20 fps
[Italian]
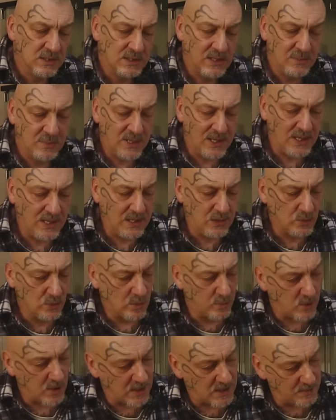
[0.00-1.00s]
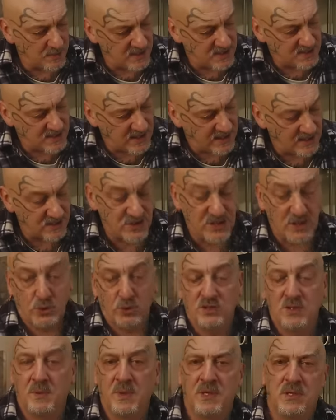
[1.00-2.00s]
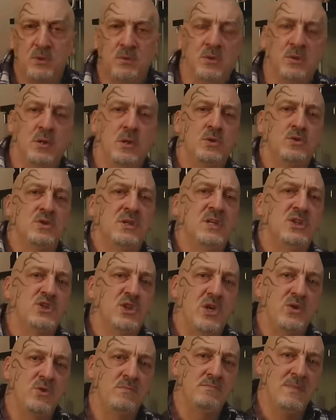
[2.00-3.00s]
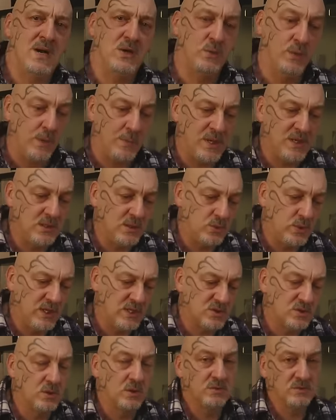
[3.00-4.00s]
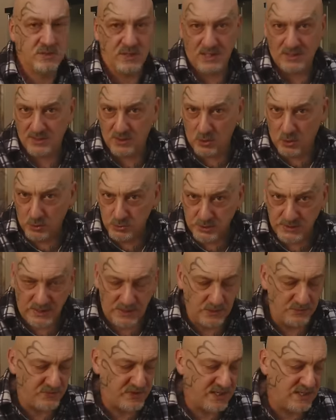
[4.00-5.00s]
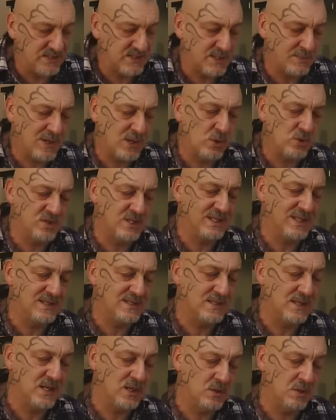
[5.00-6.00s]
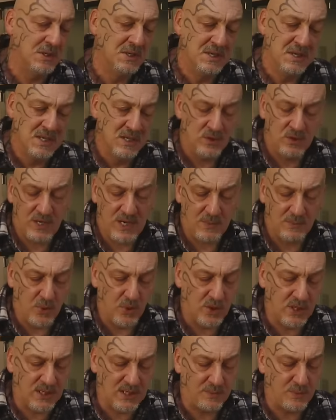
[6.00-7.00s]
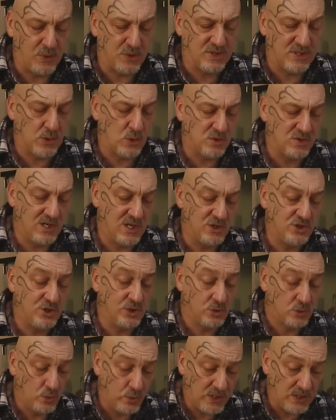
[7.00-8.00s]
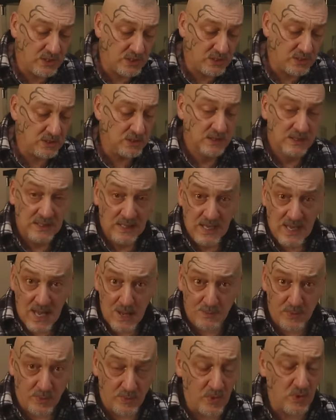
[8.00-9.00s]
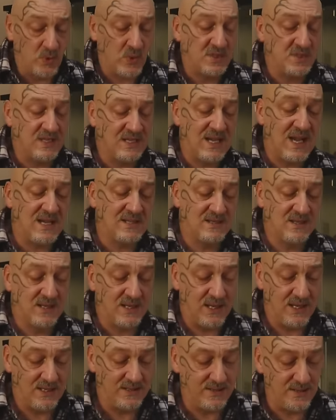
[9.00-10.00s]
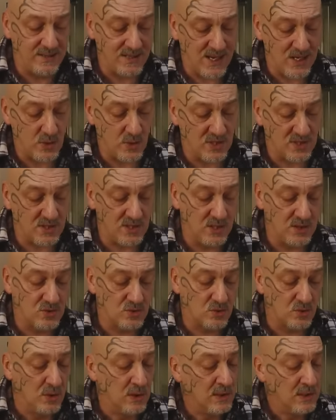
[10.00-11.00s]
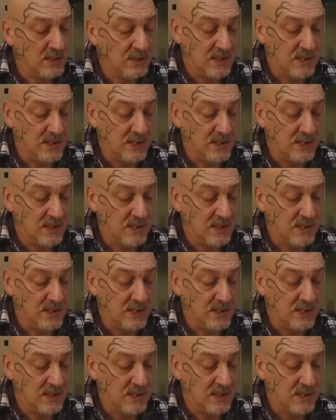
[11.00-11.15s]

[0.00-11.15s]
Lì per lì uno può anche pensare, certo, se prendi un orologio in acciaio in mano, poi prendi questo, ti rendi conto della differenza, ma così da zero non è poi che poi sia così leggero. Quindi è proprio in questi casi che il titanio ha senso.